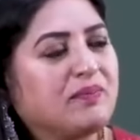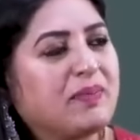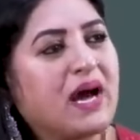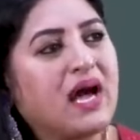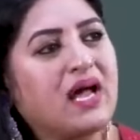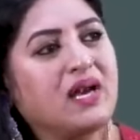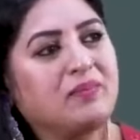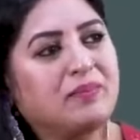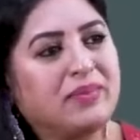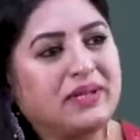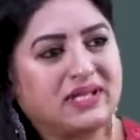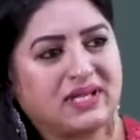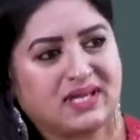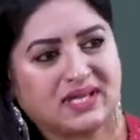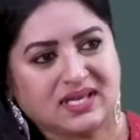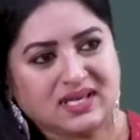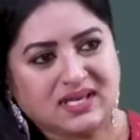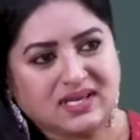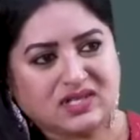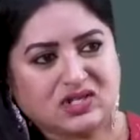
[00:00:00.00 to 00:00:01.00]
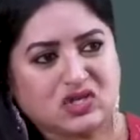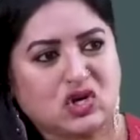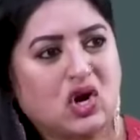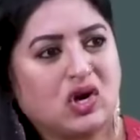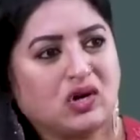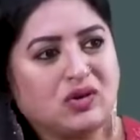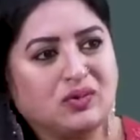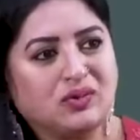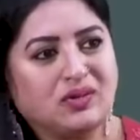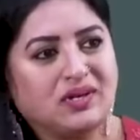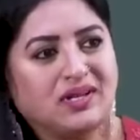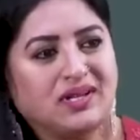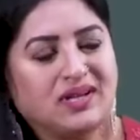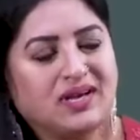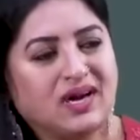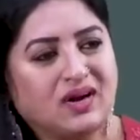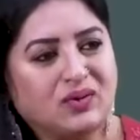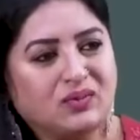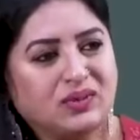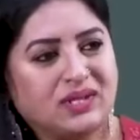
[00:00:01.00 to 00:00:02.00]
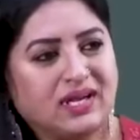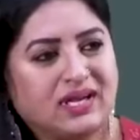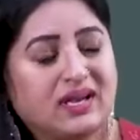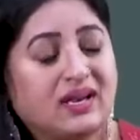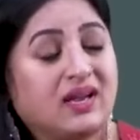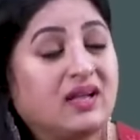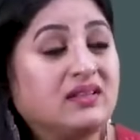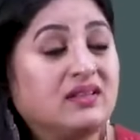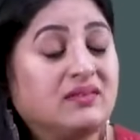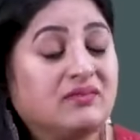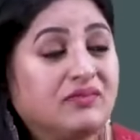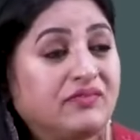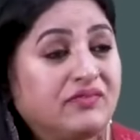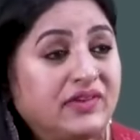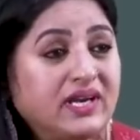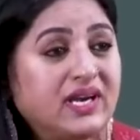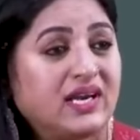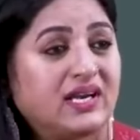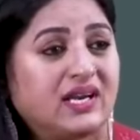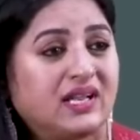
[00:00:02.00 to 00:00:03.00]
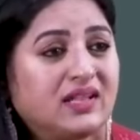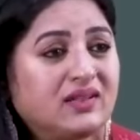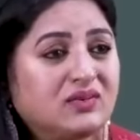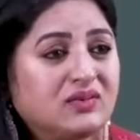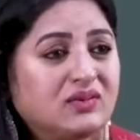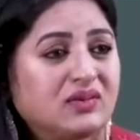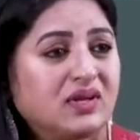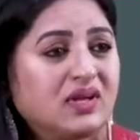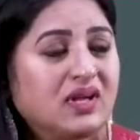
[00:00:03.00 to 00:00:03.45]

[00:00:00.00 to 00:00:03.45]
పాలు పితికే షార్ట్ ఉంది కవు దగ్గర అది వినట్లేదు